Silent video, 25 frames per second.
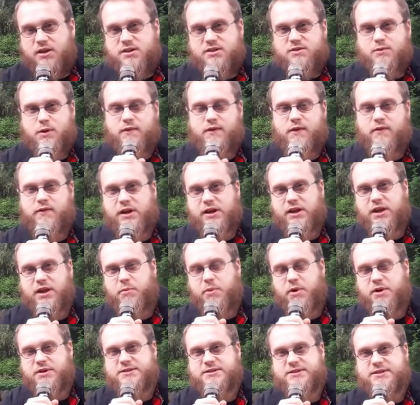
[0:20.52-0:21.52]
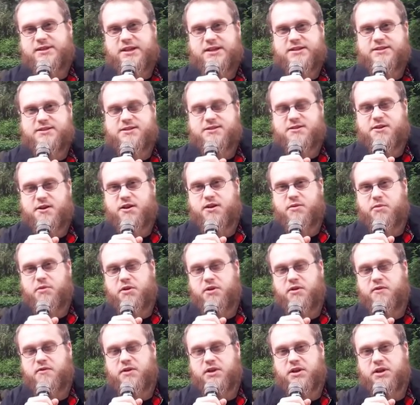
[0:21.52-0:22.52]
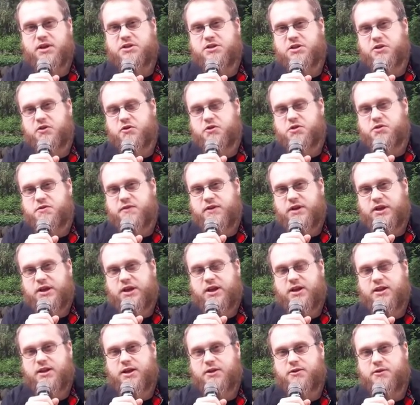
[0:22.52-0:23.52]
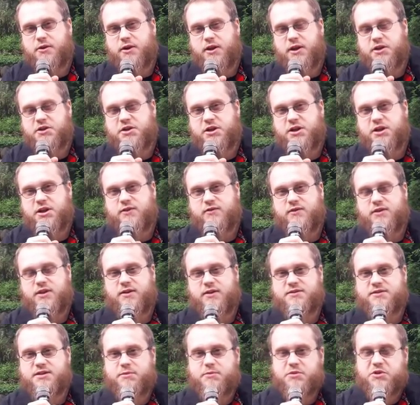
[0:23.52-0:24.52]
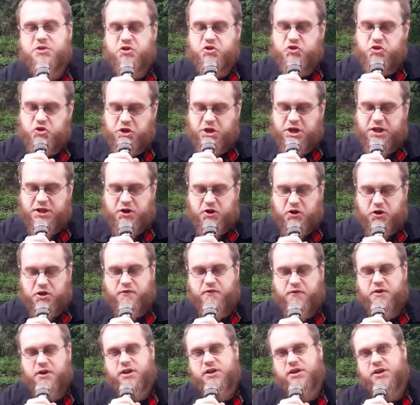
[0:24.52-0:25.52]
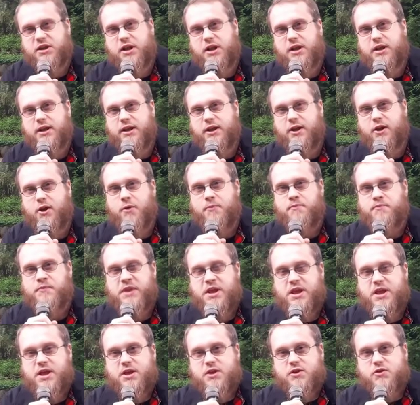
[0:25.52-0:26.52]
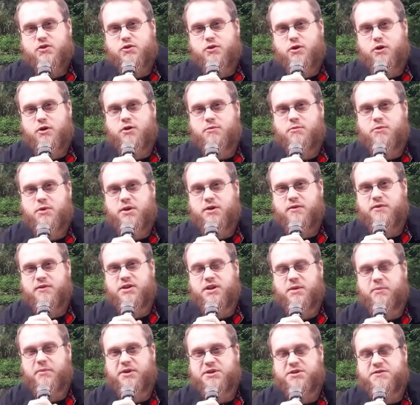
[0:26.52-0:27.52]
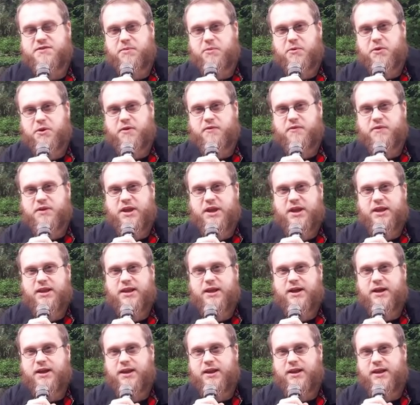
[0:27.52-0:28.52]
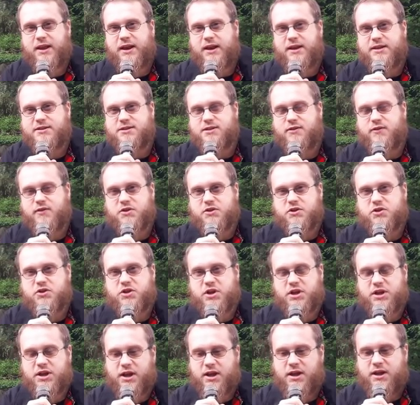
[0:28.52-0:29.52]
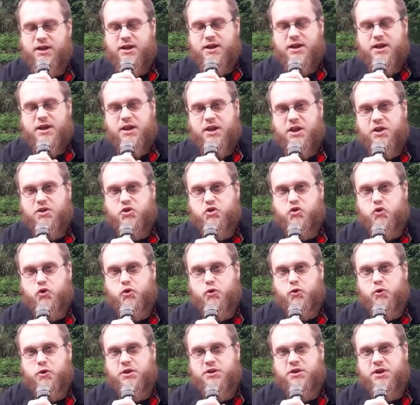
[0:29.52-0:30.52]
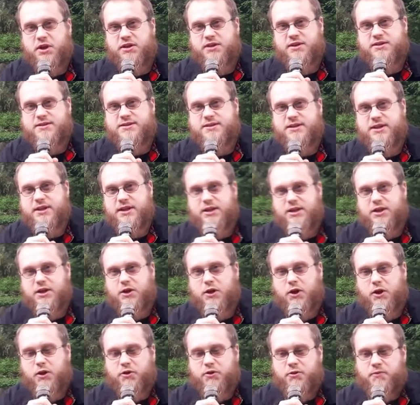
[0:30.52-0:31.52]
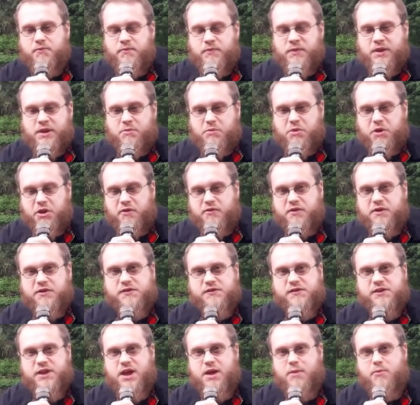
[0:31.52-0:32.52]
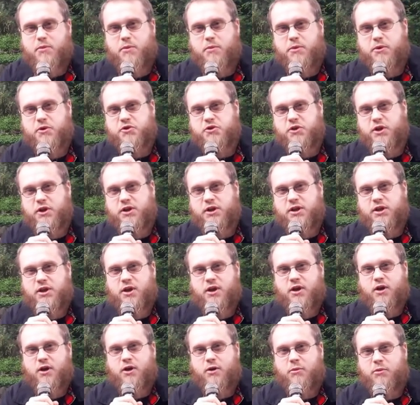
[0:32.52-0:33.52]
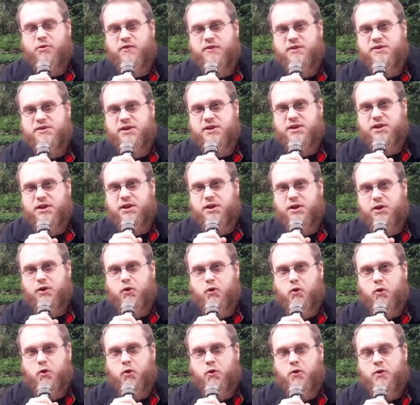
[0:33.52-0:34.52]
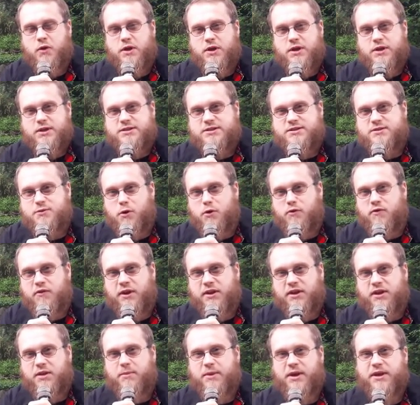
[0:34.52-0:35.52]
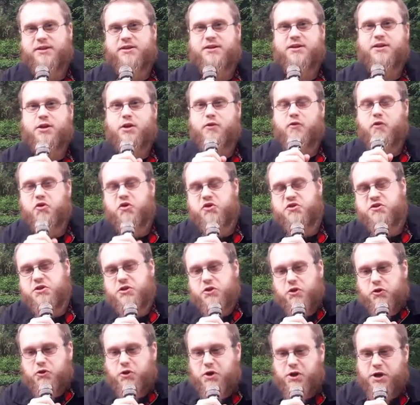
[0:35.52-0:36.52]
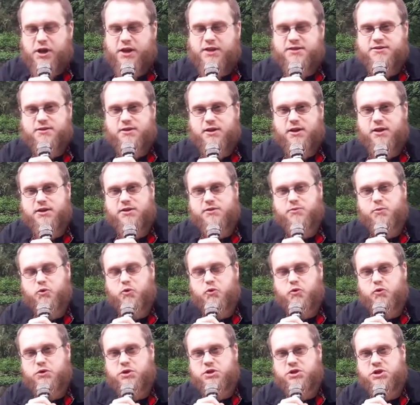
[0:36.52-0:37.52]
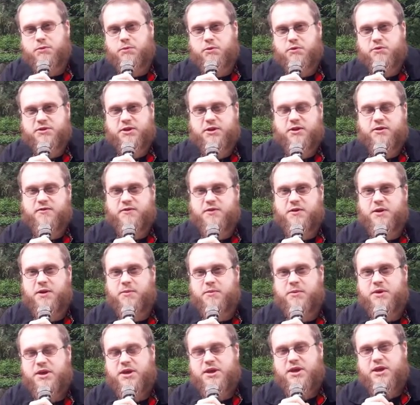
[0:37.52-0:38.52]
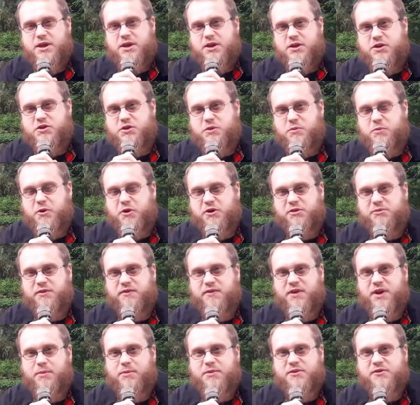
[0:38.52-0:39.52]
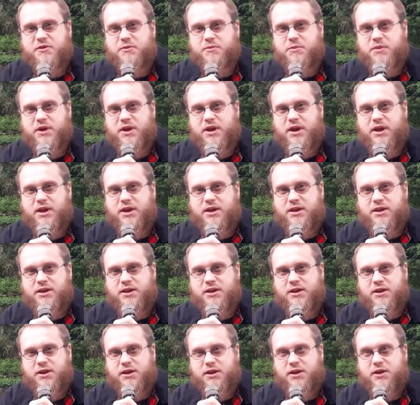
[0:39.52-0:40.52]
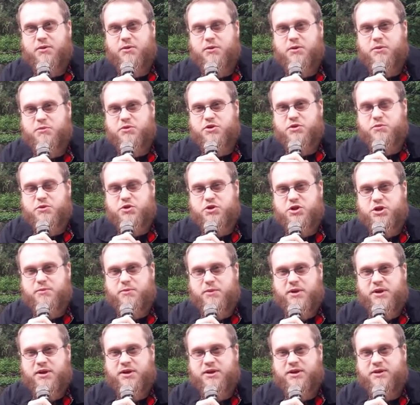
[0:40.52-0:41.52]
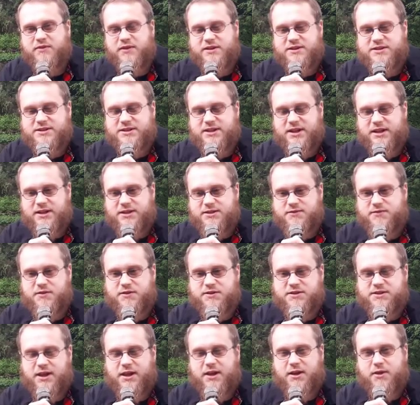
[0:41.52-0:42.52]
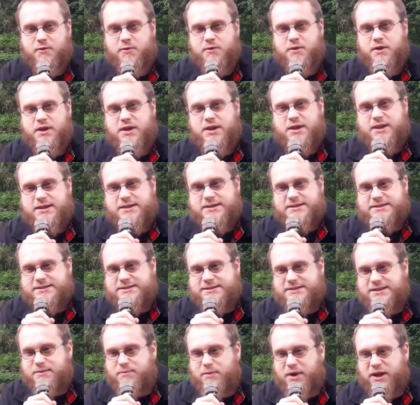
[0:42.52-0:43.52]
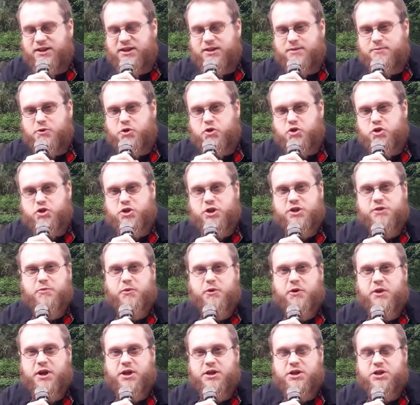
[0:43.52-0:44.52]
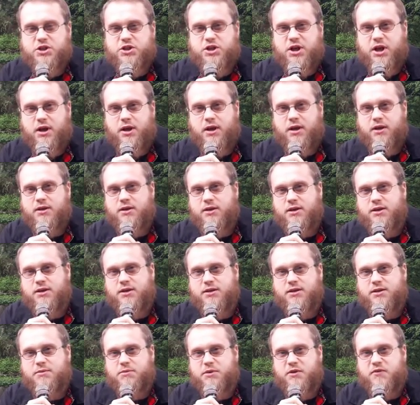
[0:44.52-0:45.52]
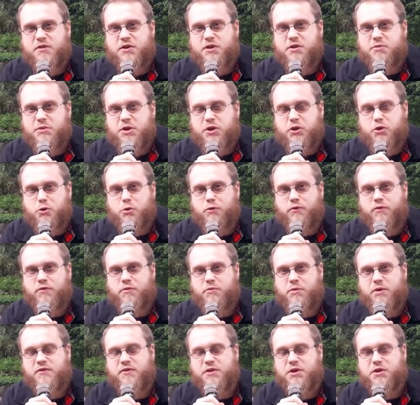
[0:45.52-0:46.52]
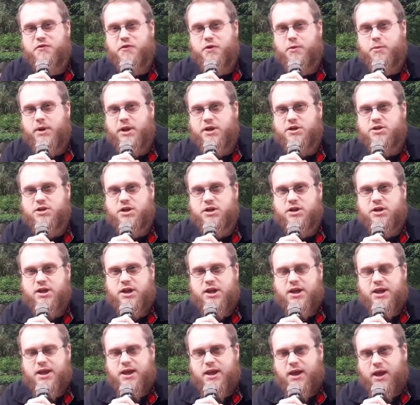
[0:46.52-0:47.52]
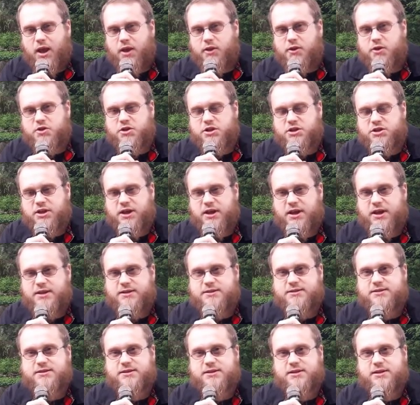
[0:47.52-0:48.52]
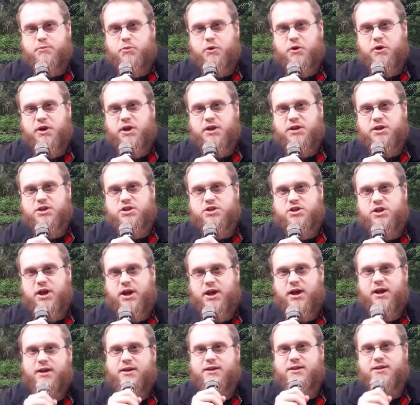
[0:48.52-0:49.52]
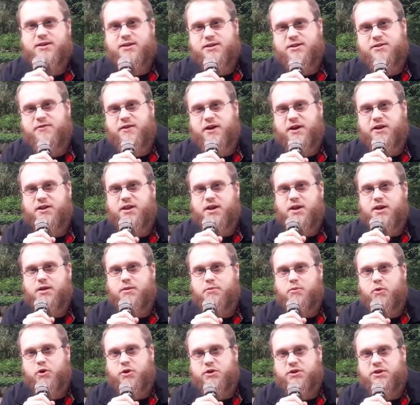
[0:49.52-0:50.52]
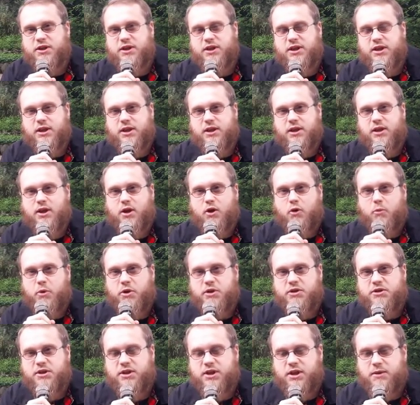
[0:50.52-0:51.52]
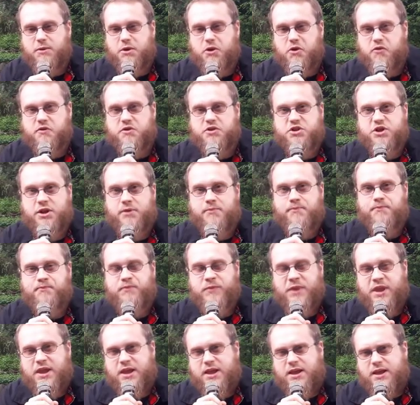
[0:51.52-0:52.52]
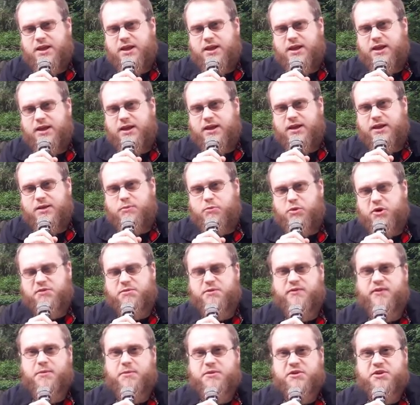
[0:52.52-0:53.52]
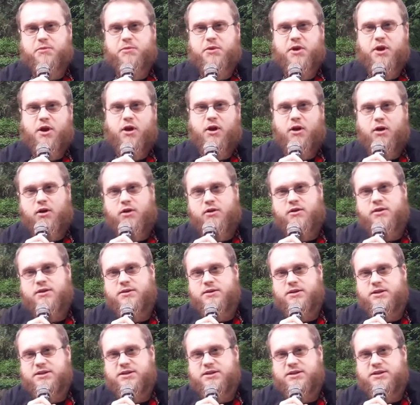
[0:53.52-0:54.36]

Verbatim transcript: Sława Wielkiej Polsce, z tej strony ponownie Grzegorz Ćwiech, redaktor naczelny i wydawca miesięcznika narodowo-radykalnego Szturm. Witam Państwa ponownie na kanale Stowarzyszenia na Rzecz Kultury i Tradycji Niklot. Podobnie zostałem poproszony o opowiedzenie kilku słów na temat nowoczesnej doktryny nacjonalizmu. Dzisiaj postanowiłem, że porozmawiamy sobie i przemyślimy kwestię związaną z tematem troszeczkę z pogranicza e, pewnych mitów, pewnych wyobrażeń, a troszeczkę z pogranicza e, twardej polityki polityki i geopolityki, mianowicie e, porozmawiamy sobie o